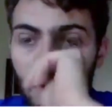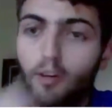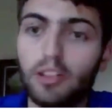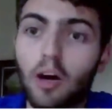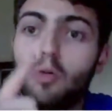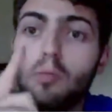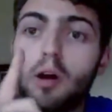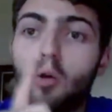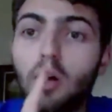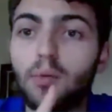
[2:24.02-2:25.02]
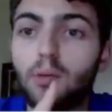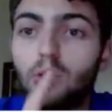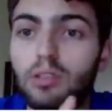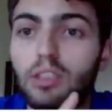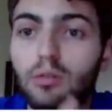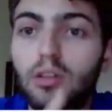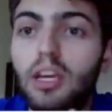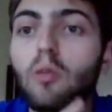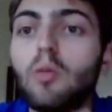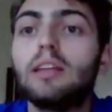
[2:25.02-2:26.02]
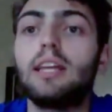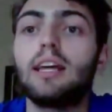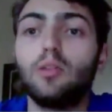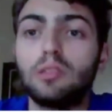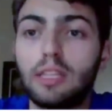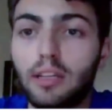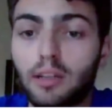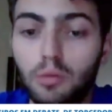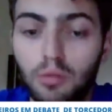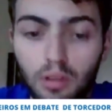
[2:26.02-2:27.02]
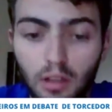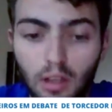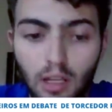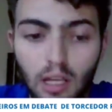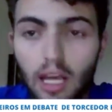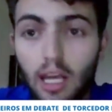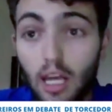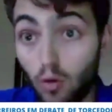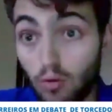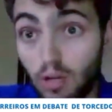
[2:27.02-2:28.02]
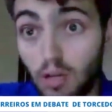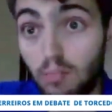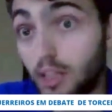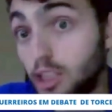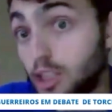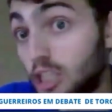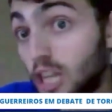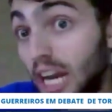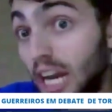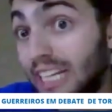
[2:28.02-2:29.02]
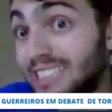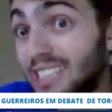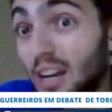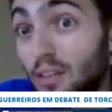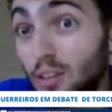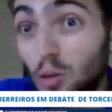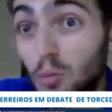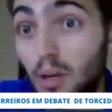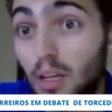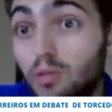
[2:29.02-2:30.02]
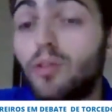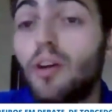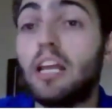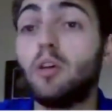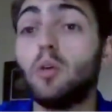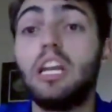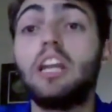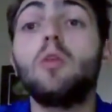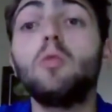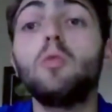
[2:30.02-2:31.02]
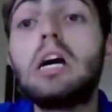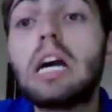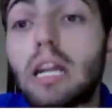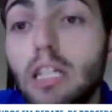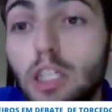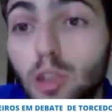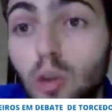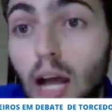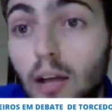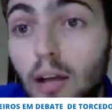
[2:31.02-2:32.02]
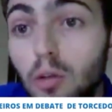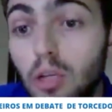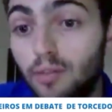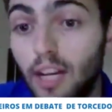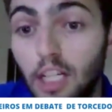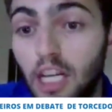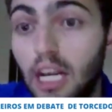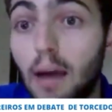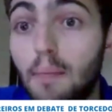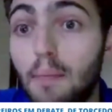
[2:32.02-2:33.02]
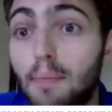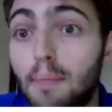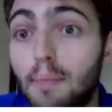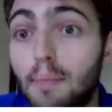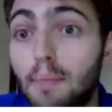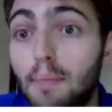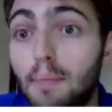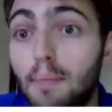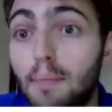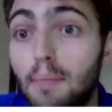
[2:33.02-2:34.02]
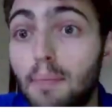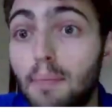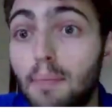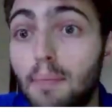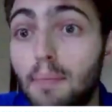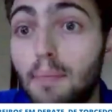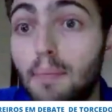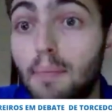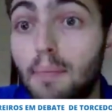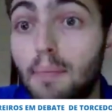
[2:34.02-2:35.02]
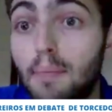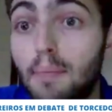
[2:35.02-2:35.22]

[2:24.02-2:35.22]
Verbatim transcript: falta uma coisa para o Cruzeiro, que é um lateral esquerdo. Eu já escrevi sobre isso. Eu falei que o Rodriguinho é um grande jogador que vai chegar para jogar, vai chegar para vestir a camisa do